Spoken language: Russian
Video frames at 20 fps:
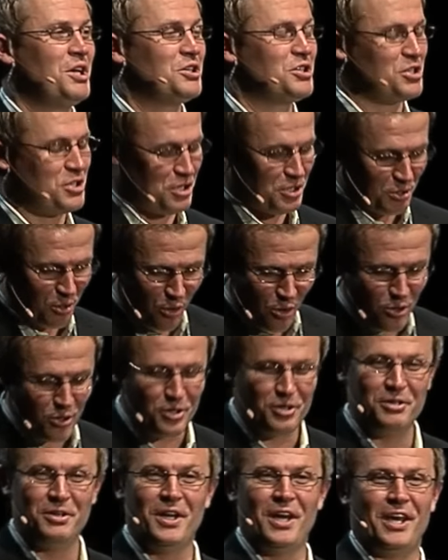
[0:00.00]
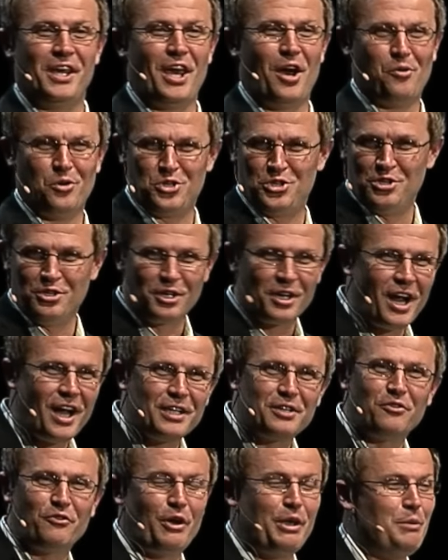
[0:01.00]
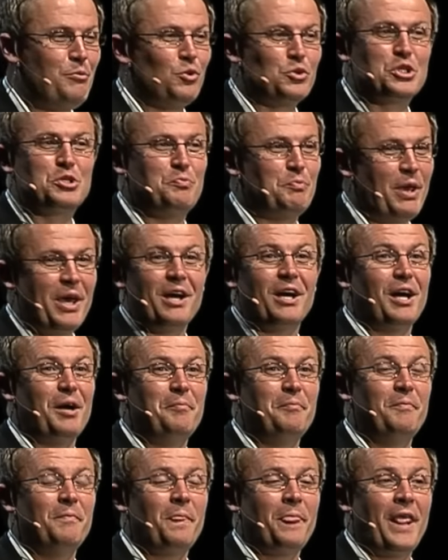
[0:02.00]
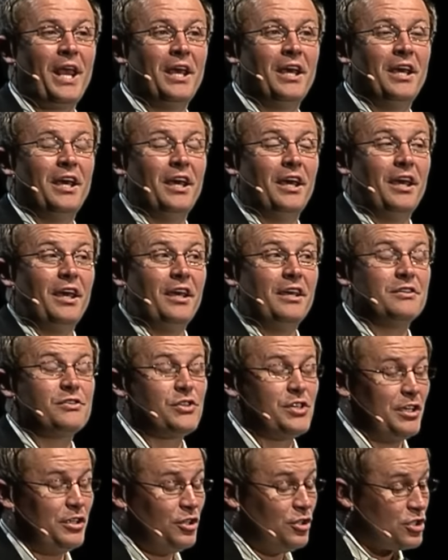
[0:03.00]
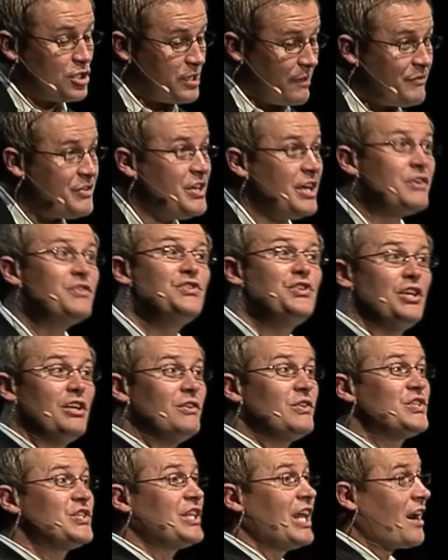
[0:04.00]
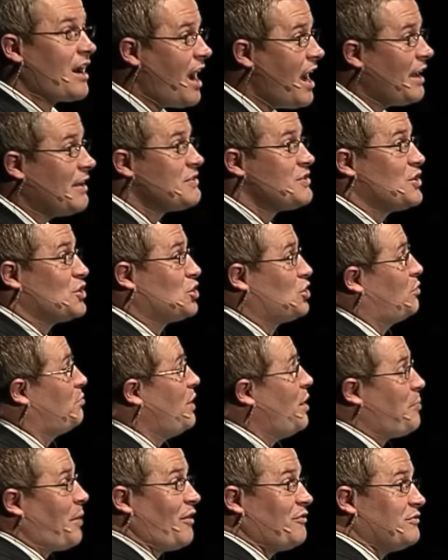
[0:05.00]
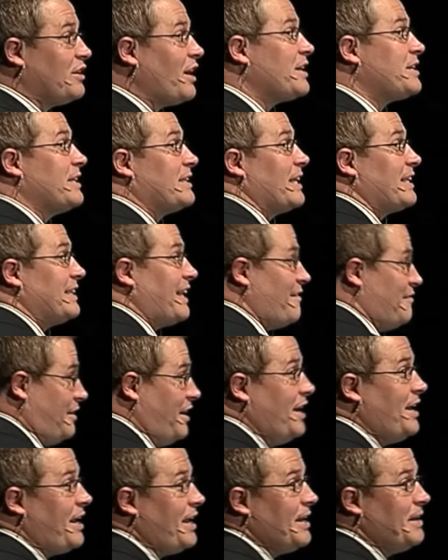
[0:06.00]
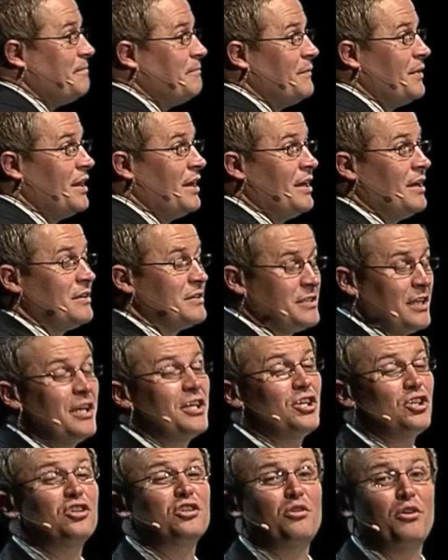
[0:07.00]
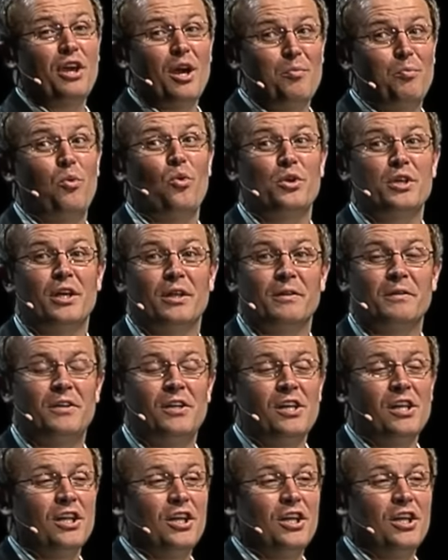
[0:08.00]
сынок, я очень рад твоим успехам. И сын со всех сил старается, чтобы оправдать это доверие – знаете, что я понял?